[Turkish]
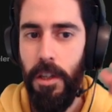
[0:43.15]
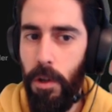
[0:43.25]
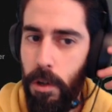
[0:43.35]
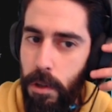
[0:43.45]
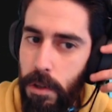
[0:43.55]

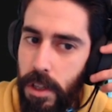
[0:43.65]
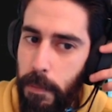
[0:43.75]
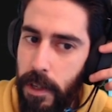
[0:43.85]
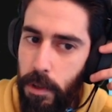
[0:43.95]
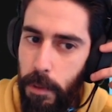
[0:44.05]
Gördüğünüz
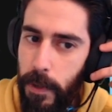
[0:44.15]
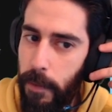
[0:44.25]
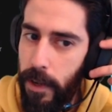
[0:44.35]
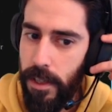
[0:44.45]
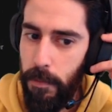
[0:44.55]
gibi
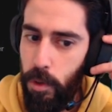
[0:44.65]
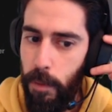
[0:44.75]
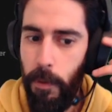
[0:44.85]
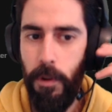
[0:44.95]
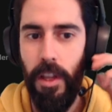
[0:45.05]
tümüne bastım.
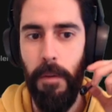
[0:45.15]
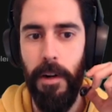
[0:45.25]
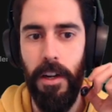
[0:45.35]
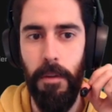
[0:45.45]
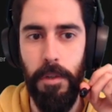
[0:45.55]
Tüm oyunlara
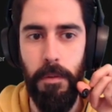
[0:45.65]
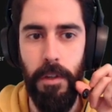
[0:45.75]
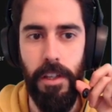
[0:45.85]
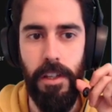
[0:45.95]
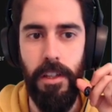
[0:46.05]
bakalım.
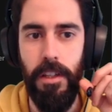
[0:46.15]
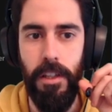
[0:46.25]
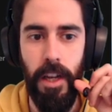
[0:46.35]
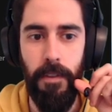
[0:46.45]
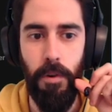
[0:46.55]
Şimdi
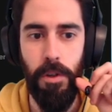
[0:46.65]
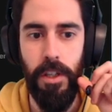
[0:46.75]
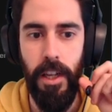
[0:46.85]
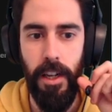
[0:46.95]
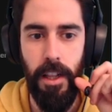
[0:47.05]
Star Wars
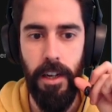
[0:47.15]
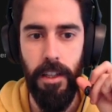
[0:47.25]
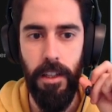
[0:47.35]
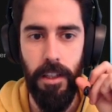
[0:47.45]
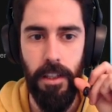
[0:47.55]

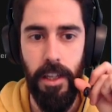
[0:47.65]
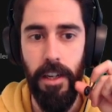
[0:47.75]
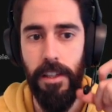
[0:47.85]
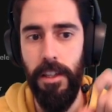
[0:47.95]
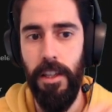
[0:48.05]
serilerinin
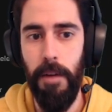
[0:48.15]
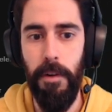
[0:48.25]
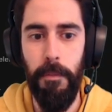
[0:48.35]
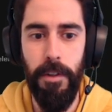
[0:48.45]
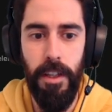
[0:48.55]
serisinin
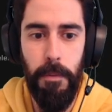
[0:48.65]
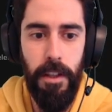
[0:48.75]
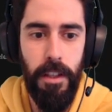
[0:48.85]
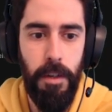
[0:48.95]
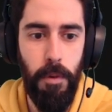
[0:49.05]
tamamında bir
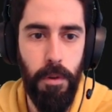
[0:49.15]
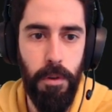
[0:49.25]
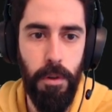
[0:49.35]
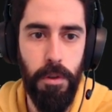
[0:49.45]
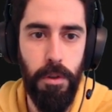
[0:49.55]
indirim
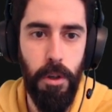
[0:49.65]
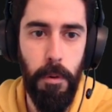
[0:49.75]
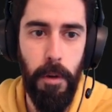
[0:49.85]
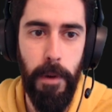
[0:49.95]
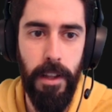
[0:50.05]
olduğu gözüküyor.
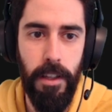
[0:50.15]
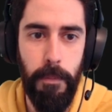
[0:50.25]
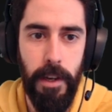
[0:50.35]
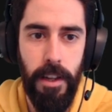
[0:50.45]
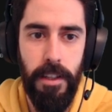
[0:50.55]
Böyle bundle
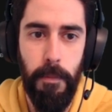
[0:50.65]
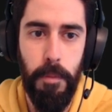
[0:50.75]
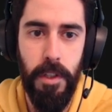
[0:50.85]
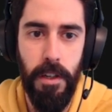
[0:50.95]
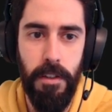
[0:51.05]
paket
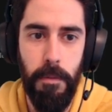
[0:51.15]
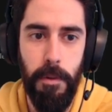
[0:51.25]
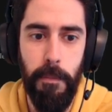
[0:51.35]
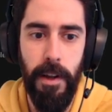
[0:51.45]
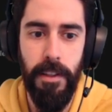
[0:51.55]
yapmışlar.
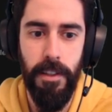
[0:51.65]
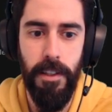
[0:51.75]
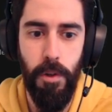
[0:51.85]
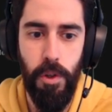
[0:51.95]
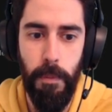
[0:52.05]
Triple bundle
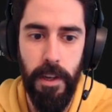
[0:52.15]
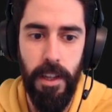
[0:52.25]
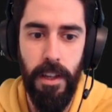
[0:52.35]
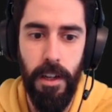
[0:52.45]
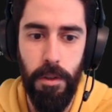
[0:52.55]
diye üçlü
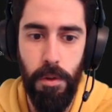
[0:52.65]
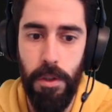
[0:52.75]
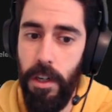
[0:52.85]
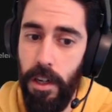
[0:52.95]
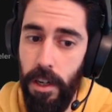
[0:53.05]
paket. 600
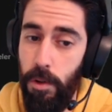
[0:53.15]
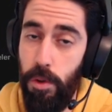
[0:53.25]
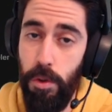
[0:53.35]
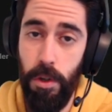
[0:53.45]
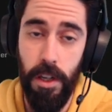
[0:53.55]
lira yerine
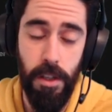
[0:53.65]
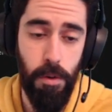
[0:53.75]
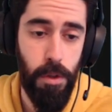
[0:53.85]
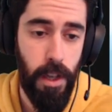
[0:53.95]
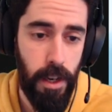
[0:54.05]
300 lira aslında
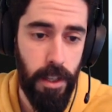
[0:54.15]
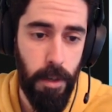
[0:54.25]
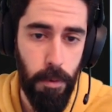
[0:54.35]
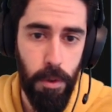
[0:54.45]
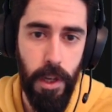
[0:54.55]
%50
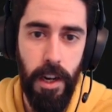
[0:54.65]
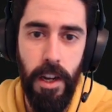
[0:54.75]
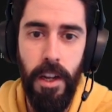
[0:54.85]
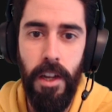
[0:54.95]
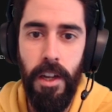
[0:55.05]
indirim. Güzel.
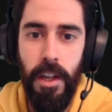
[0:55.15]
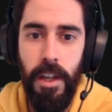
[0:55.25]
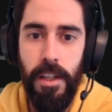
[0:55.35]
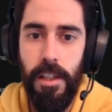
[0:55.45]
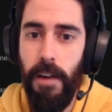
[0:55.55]

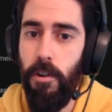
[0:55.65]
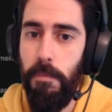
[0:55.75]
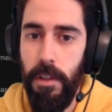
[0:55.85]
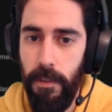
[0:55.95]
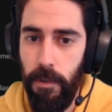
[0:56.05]
Star
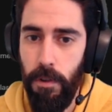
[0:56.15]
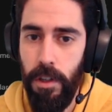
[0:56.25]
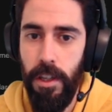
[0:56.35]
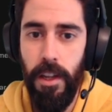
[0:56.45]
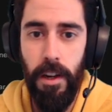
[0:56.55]
Wars Battlefront
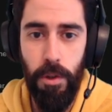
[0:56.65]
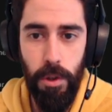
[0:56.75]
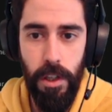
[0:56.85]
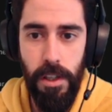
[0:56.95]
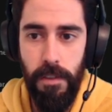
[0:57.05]
2 daha önce
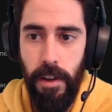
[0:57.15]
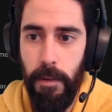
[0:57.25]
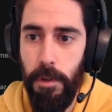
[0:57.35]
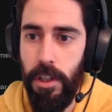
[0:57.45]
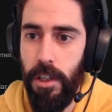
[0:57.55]
ücretsiz
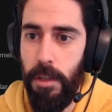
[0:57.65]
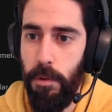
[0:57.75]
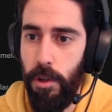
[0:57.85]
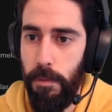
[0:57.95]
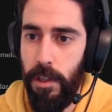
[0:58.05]
vermişti. Şimdi
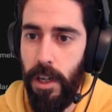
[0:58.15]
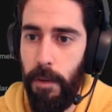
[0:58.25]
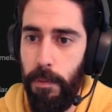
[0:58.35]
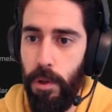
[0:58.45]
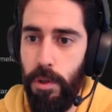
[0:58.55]
gözüme çarpıyor.